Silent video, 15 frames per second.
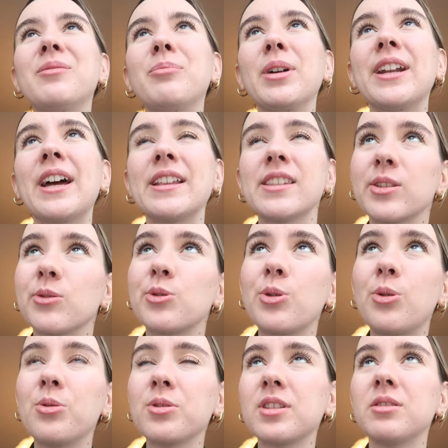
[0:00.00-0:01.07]
Meine
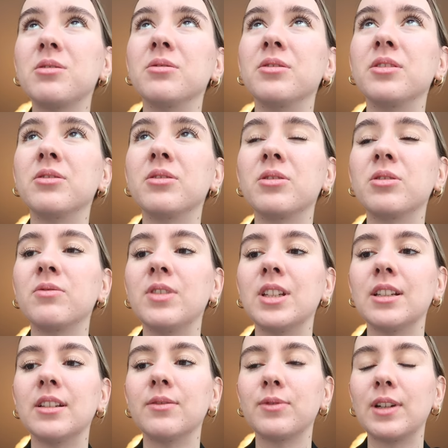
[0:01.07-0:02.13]
Anzugshose und
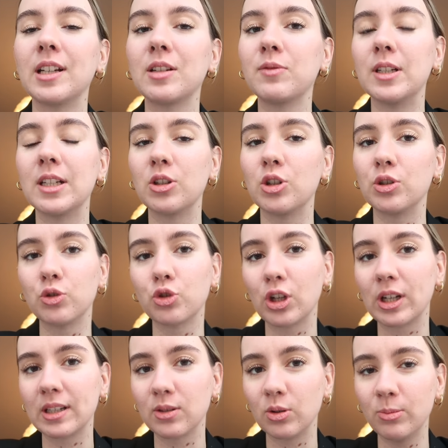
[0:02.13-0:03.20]
irgendwie, vielleicht finde ich noch ein
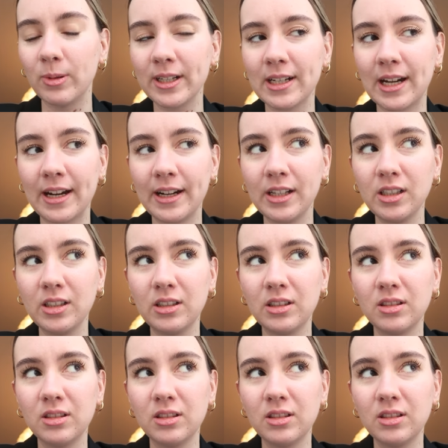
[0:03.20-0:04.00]
schickes Oberteil.